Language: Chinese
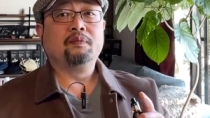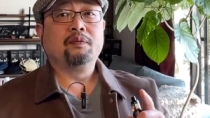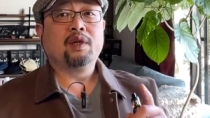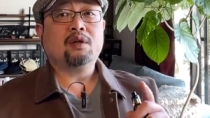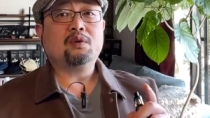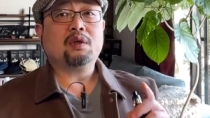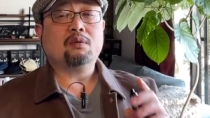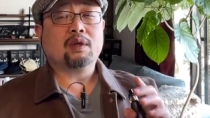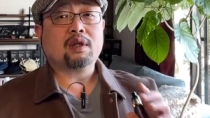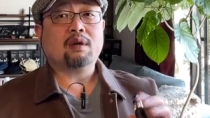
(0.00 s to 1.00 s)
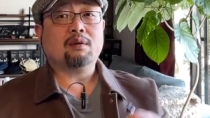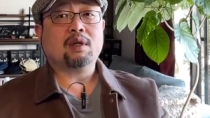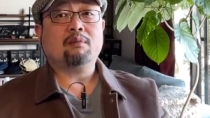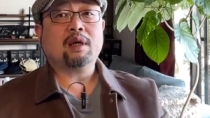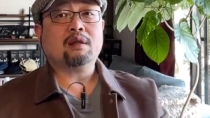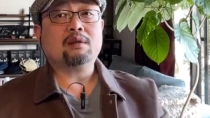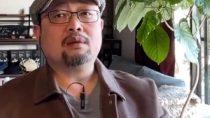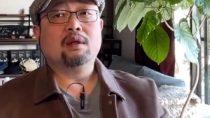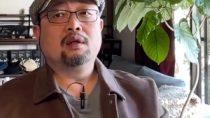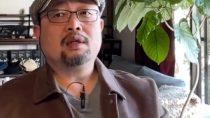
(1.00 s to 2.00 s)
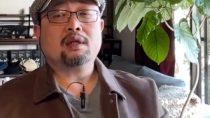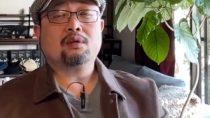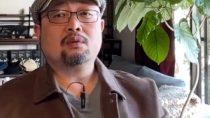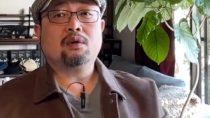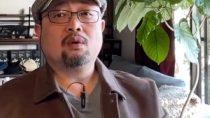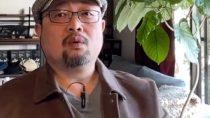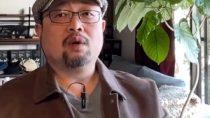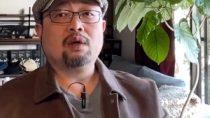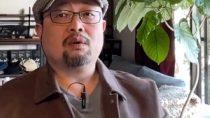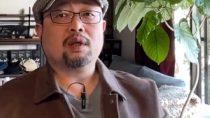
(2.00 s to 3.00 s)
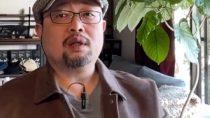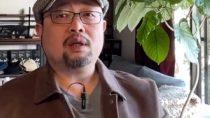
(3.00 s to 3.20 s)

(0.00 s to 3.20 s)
他觉得我操我他妈的就这个东西都是国有的，